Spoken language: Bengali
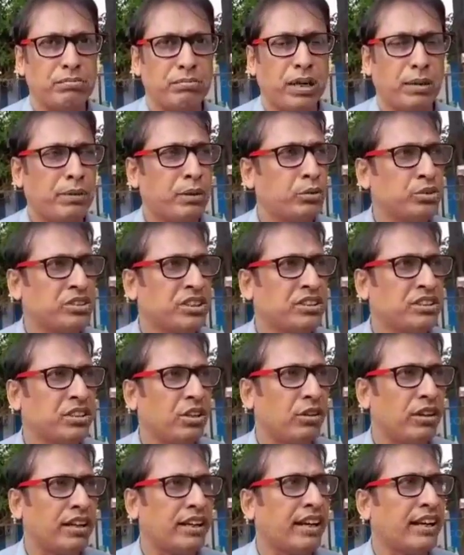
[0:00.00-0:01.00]
ভাবা উচিত
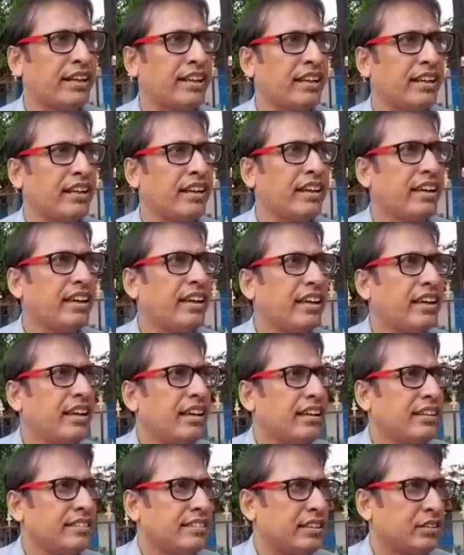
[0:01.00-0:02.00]
ছিল এখানে
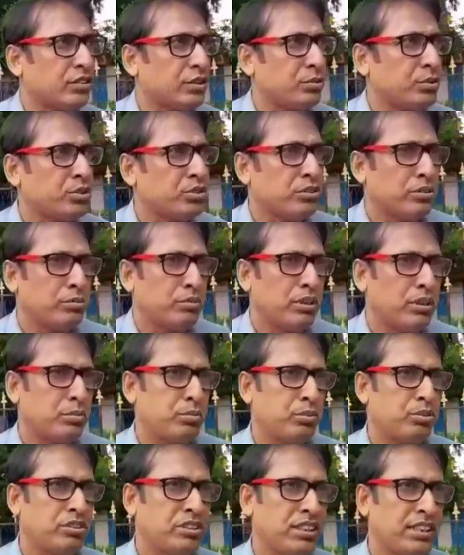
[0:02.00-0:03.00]
যে সমস্ত
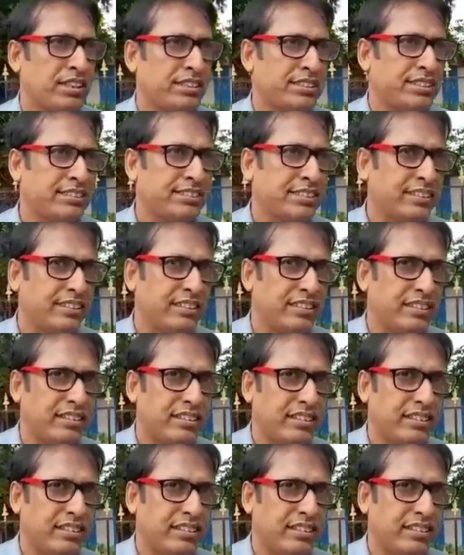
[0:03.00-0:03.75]
মহাপুরুষরা এসেছেন